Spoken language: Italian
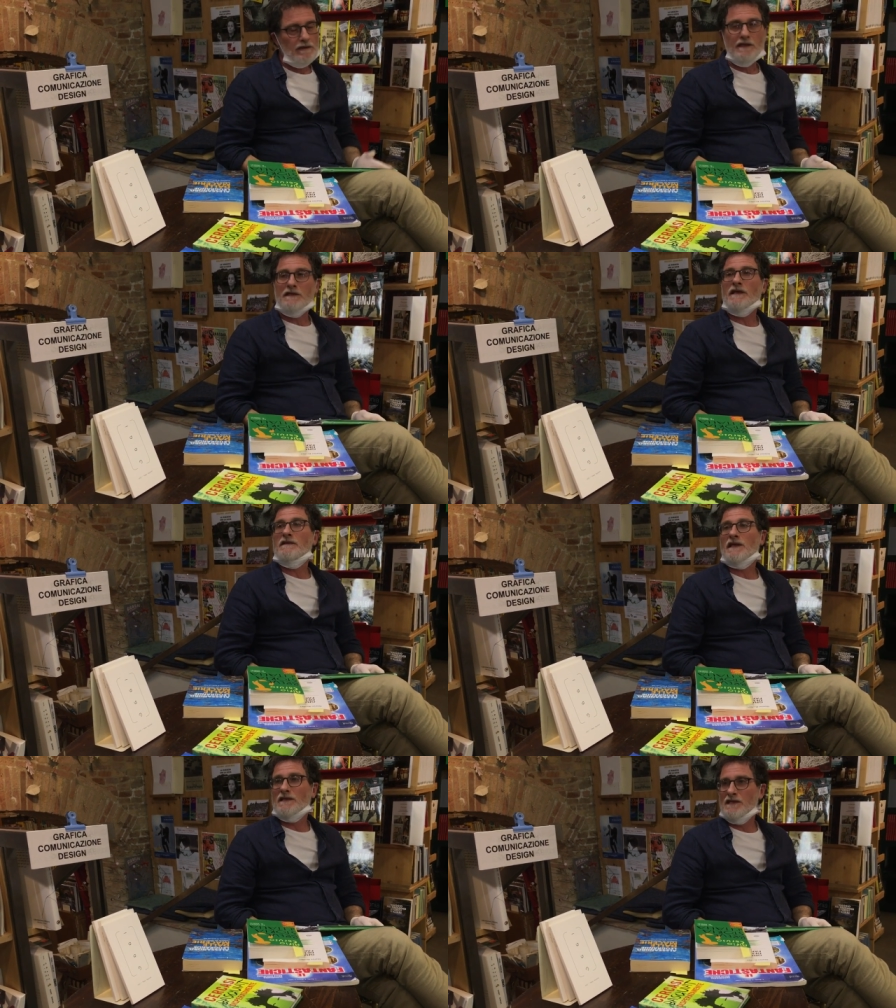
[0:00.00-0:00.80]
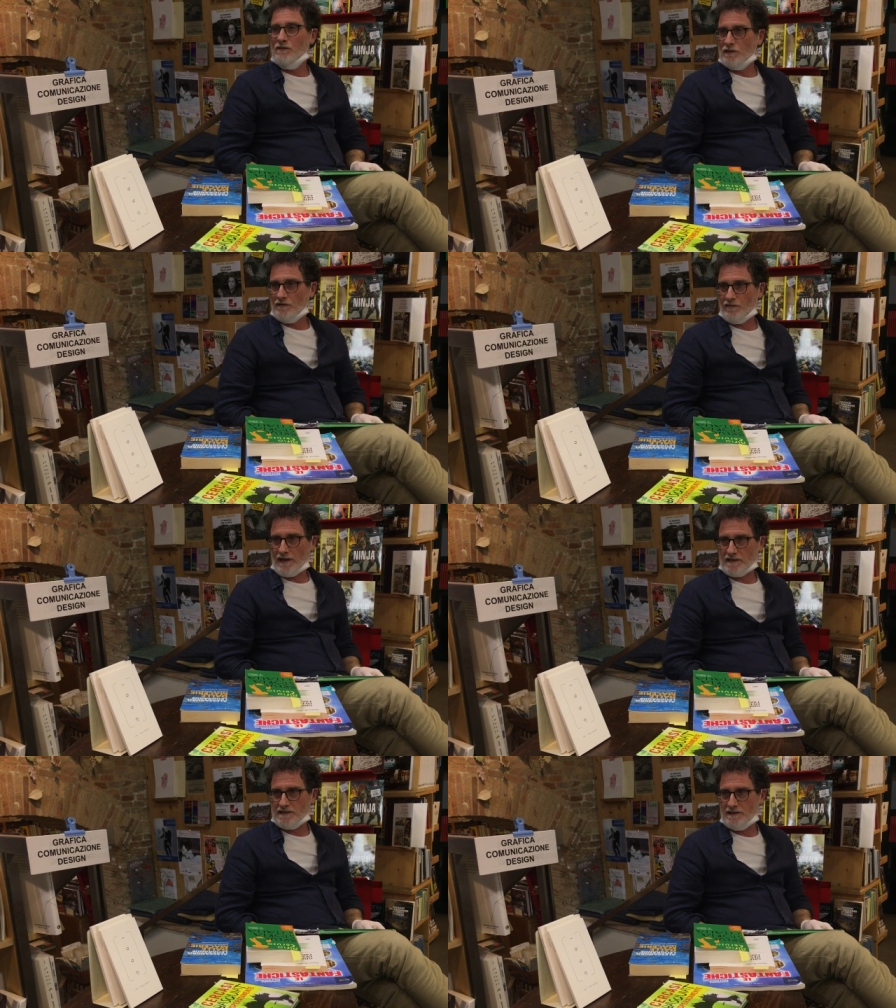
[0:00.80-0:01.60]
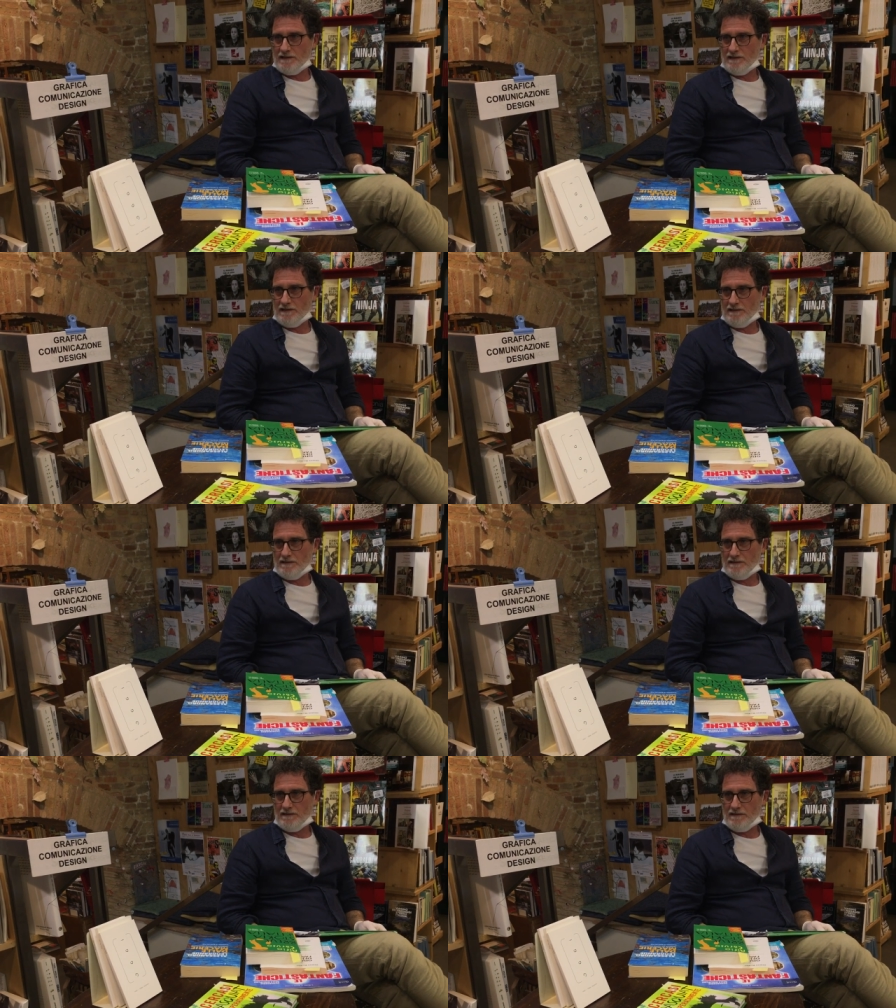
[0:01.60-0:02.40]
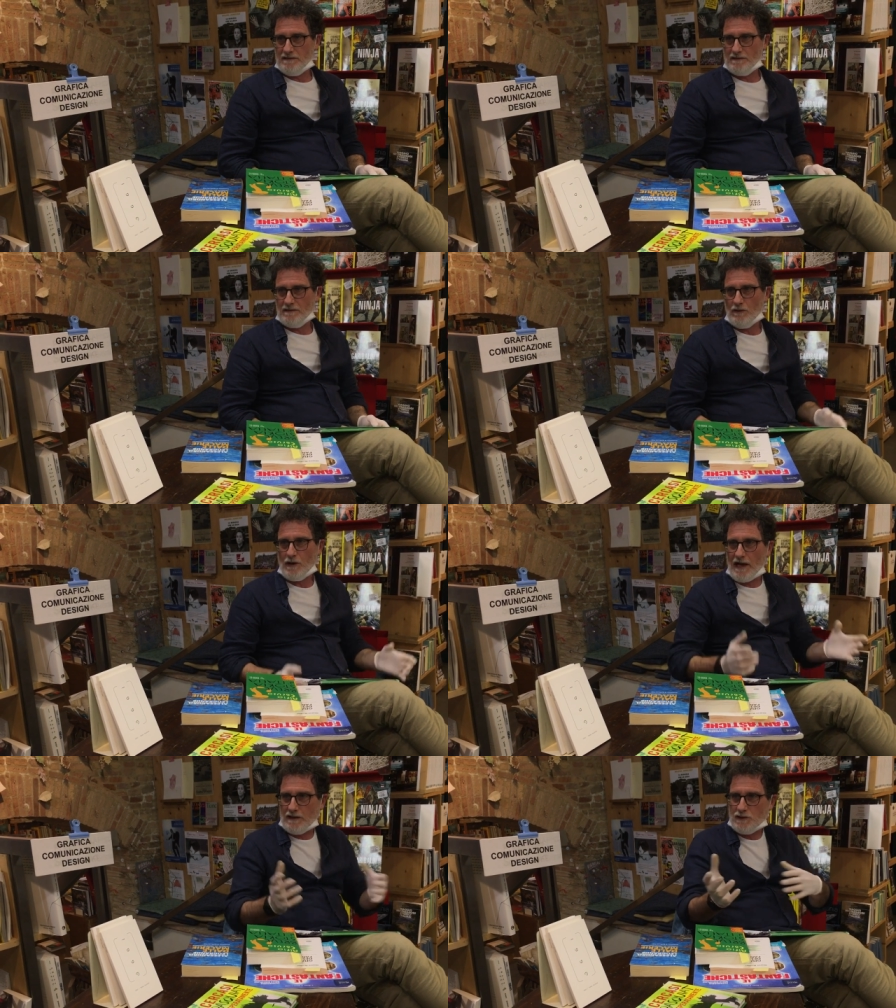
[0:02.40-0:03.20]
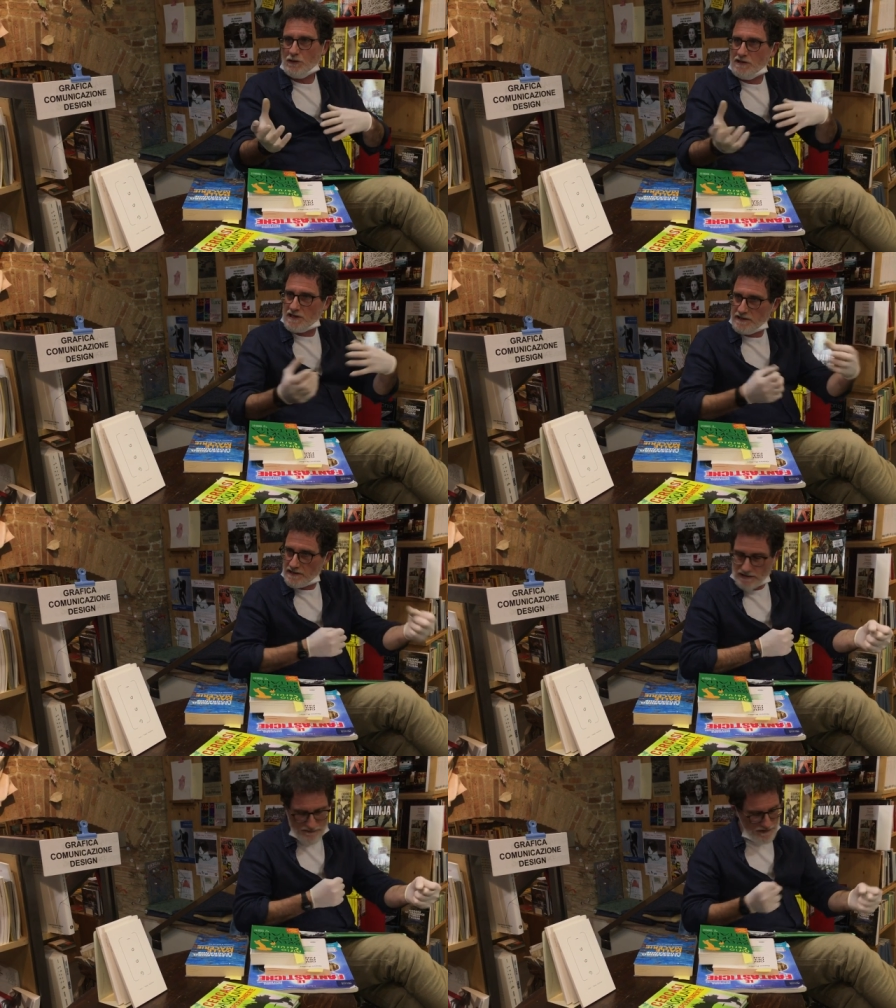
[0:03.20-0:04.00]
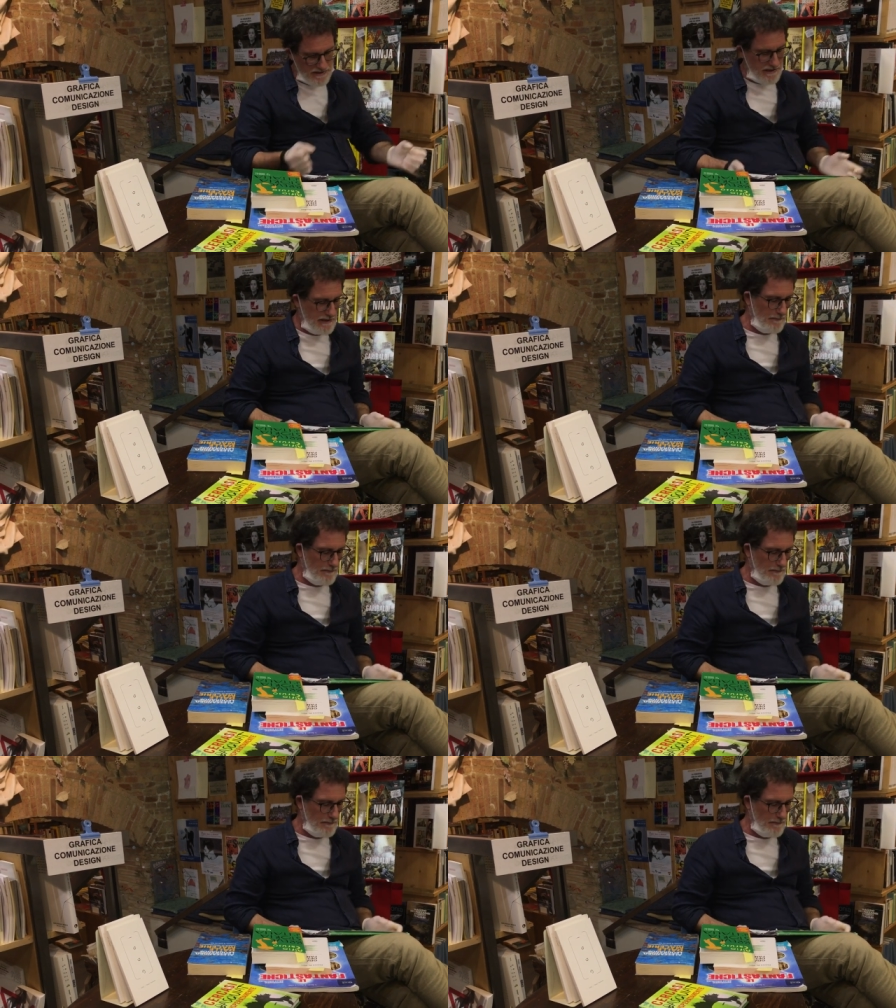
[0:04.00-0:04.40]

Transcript: di tentativo di farsi vicino. coraggio, di sentirsi, di sentirsi